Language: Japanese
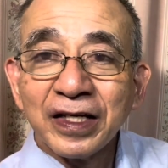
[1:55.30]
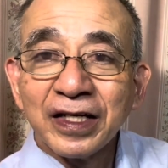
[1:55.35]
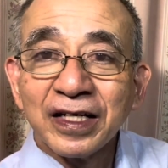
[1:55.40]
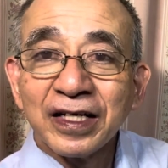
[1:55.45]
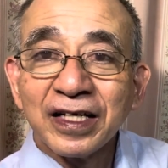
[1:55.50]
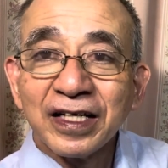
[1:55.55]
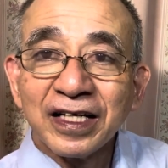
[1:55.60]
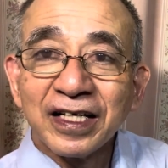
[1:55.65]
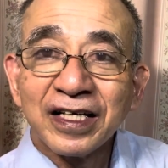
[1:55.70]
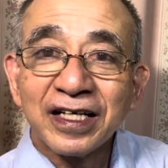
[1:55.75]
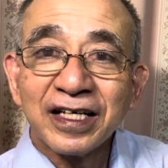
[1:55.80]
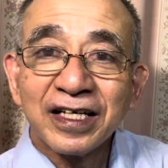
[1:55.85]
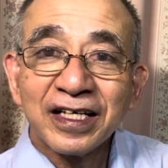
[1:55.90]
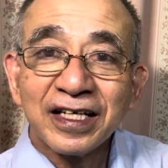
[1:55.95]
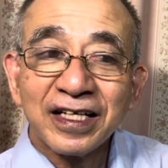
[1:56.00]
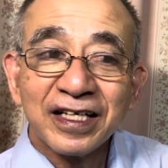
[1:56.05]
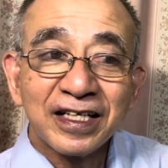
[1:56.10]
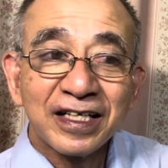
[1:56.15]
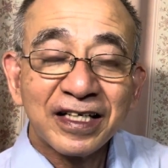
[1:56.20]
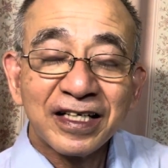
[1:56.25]

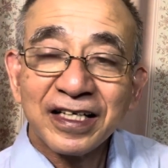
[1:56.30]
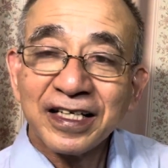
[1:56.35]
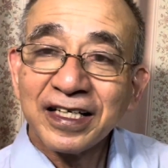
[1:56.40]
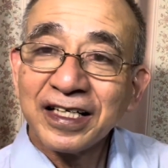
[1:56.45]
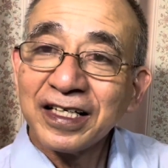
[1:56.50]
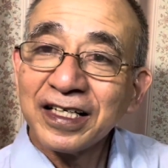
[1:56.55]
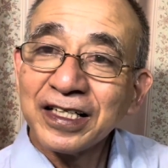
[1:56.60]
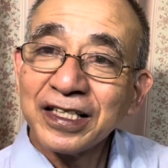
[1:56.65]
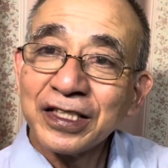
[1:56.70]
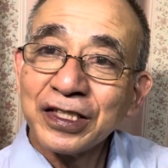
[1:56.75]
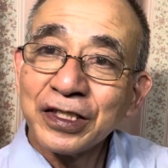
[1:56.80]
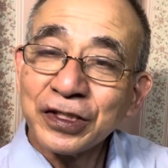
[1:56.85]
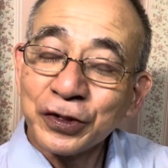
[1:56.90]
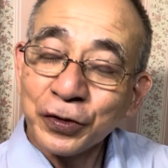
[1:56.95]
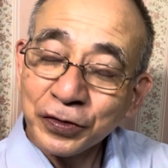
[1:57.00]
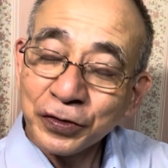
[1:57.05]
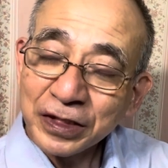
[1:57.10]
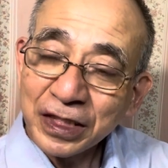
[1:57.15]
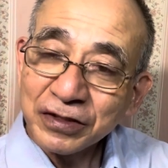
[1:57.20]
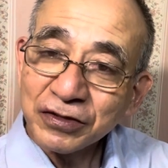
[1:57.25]
えー
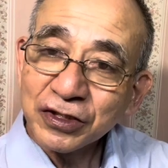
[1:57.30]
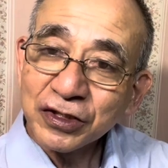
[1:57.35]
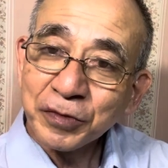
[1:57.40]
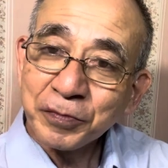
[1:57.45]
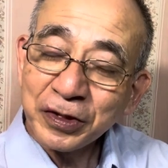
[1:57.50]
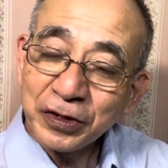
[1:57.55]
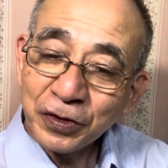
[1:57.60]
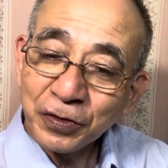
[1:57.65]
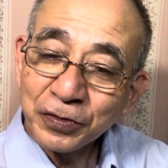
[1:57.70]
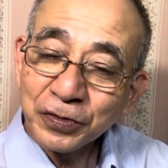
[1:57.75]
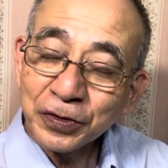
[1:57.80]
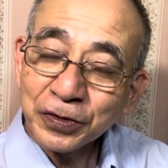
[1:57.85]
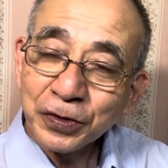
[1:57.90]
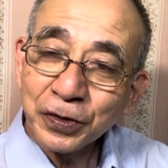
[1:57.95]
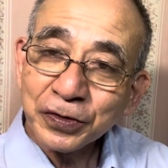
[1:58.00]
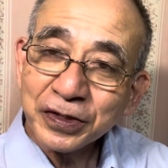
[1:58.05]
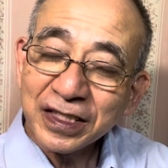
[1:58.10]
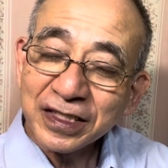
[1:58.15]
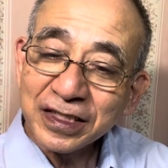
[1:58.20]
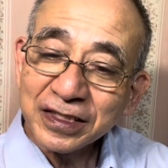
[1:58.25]
商社に勤め、日本の
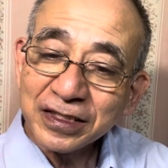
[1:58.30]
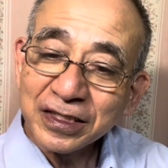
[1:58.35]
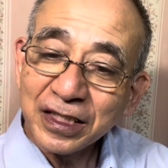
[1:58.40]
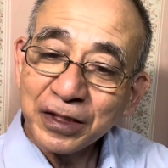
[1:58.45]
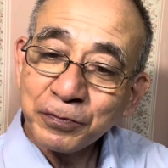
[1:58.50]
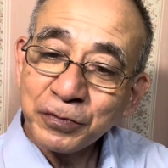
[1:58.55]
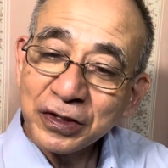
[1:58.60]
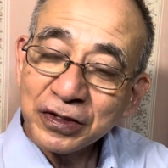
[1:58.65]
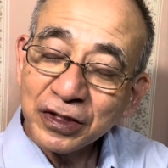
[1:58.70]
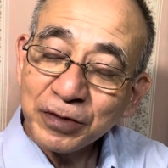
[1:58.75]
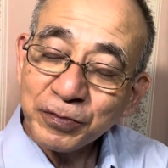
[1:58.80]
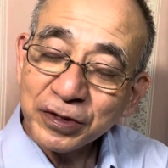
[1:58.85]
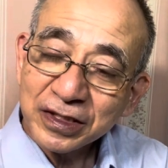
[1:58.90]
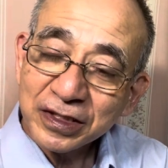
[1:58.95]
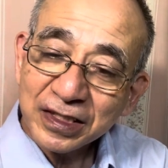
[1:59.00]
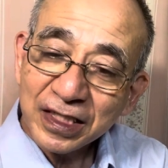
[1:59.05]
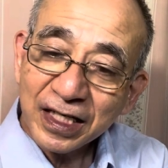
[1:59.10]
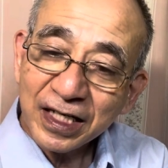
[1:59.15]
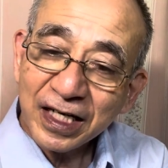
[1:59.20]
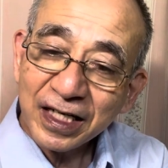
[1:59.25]
商社ですね、三井物
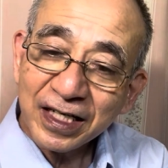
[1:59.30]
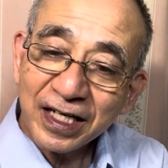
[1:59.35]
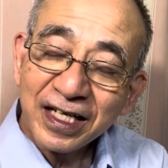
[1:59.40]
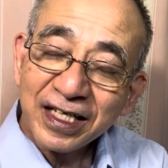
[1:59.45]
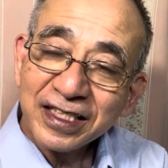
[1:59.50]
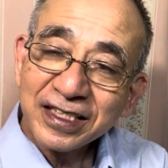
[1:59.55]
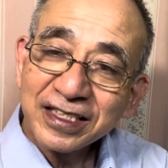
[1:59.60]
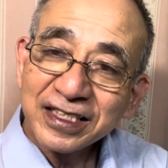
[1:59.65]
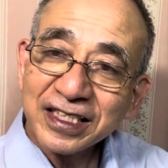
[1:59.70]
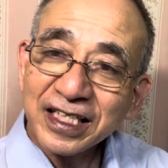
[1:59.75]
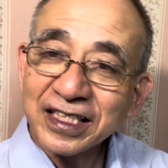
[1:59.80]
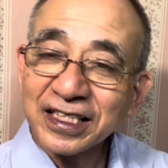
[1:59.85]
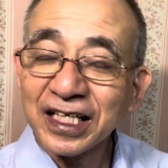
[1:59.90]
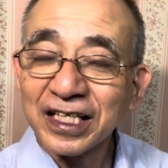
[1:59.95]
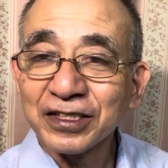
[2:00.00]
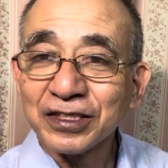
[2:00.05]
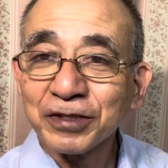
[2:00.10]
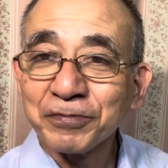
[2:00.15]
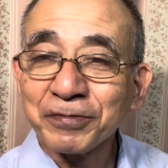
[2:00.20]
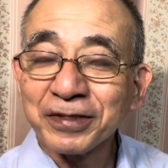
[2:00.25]
産かな違った
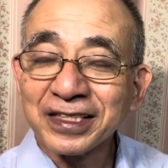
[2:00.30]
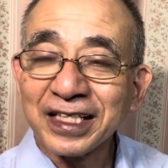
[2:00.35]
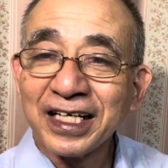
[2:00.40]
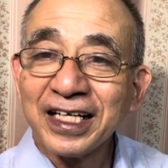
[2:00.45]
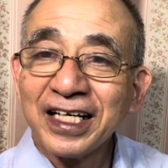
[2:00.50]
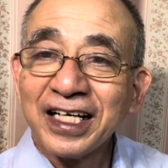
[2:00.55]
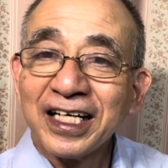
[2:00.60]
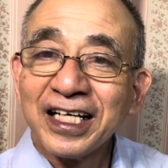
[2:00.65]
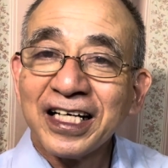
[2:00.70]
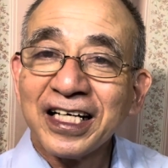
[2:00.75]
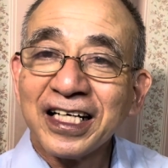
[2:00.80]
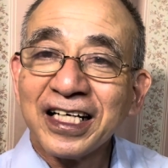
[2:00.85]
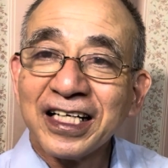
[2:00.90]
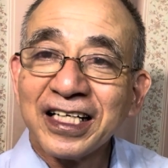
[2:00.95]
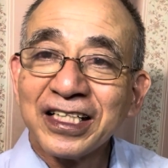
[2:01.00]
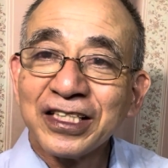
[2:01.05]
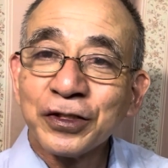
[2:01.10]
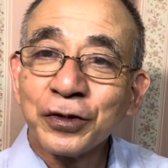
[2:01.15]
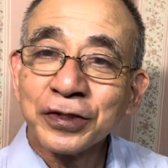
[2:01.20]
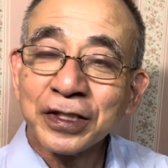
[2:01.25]
らすみません。
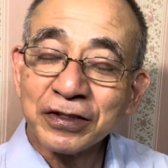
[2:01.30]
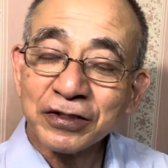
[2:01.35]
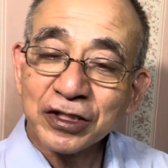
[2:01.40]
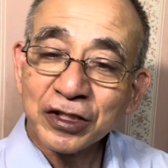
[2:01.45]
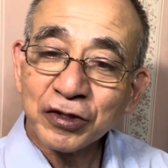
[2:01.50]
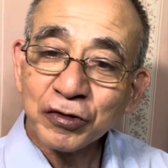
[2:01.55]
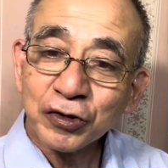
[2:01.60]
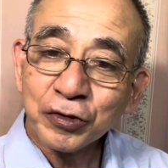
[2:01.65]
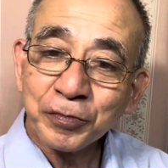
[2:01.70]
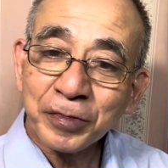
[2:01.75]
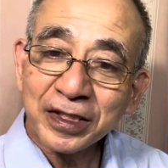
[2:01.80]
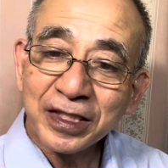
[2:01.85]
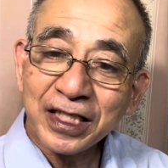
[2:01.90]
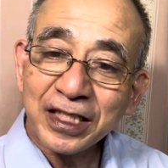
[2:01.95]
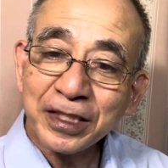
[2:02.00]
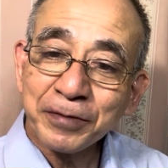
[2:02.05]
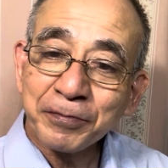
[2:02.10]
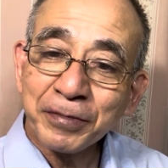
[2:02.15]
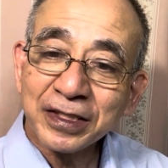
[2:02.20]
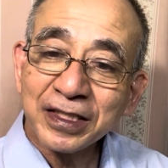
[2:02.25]
えー、商社に勤めた
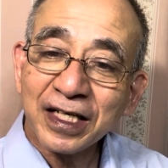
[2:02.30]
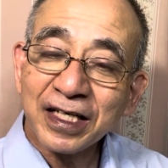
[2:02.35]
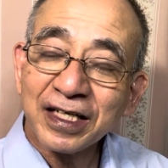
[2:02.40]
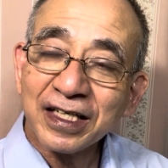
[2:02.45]
り、また、